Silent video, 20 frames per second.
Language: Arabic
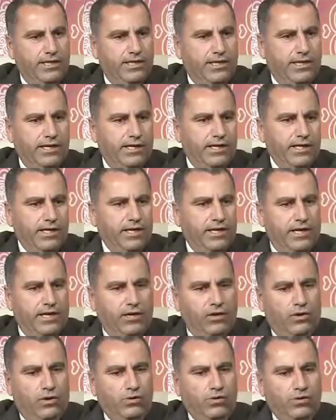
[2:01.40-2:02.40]
آه،
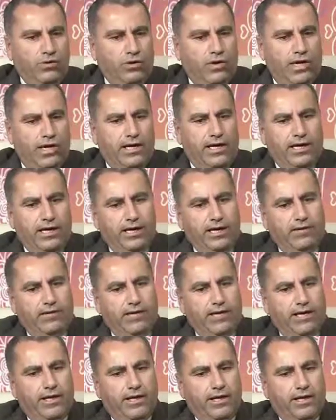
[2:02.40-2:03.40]
الحصول على
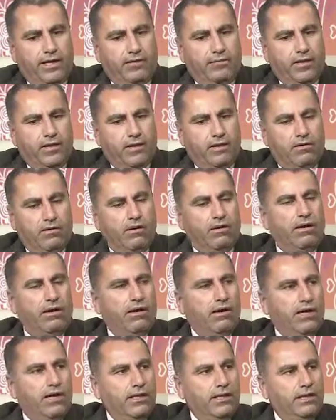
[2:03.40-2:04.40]
آه،
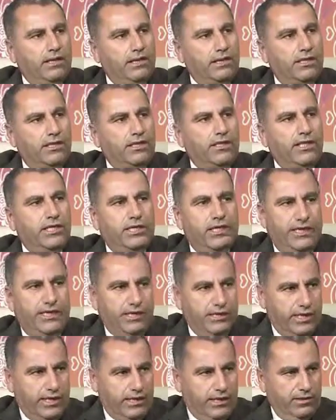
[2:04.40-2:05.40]
قرارات تشكيل
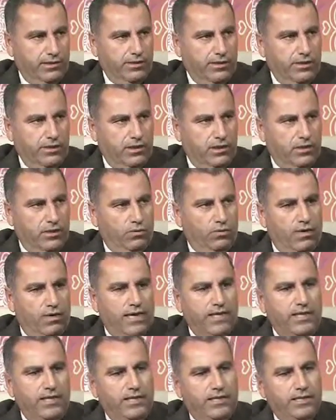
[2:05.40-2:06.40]
اللجان
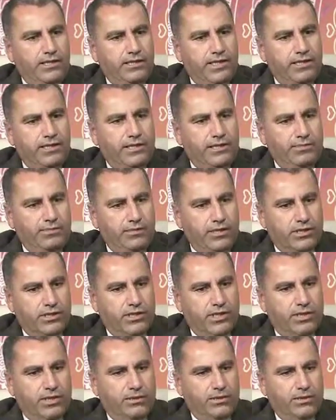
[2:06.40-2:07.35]
وهذه اللجان يتم تشكيلها